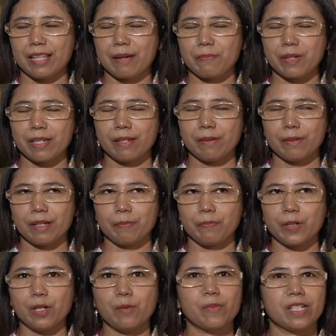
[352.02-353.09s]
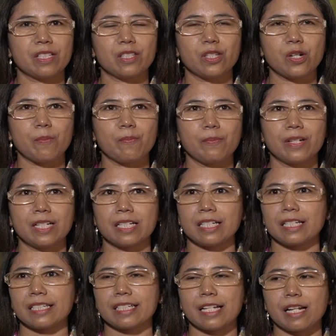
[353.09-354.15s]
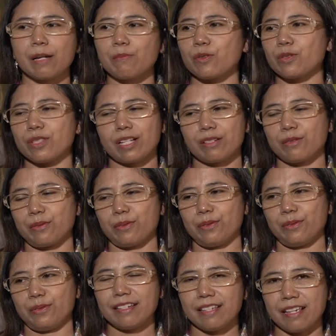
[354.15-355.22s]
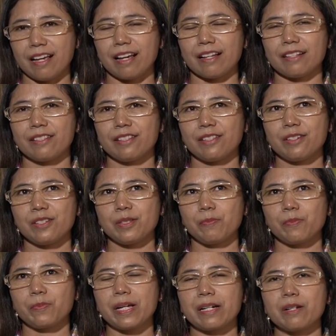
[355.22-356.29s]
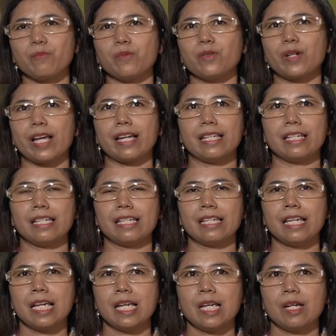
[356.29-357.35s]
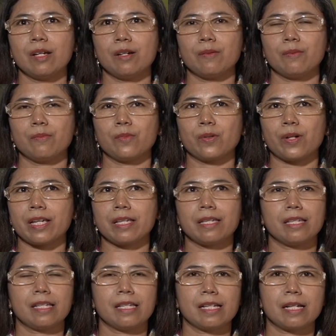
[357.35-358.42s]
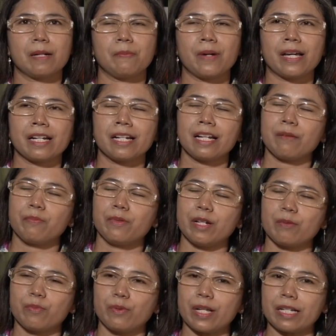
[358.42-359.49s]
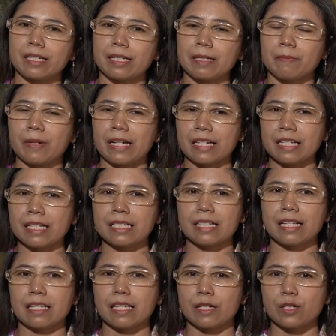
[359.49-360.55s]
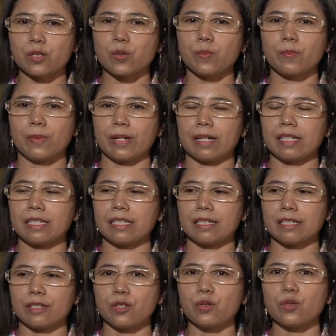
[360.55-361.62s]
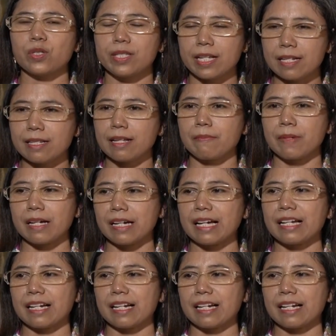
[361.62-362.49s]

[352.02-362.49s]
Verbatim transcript: tapi belum ngedrop ke dalam kota Solo. Ya, terus dari mulai mulai kemarin lah bulan-bulan kemarin saya coba ke Jogja sama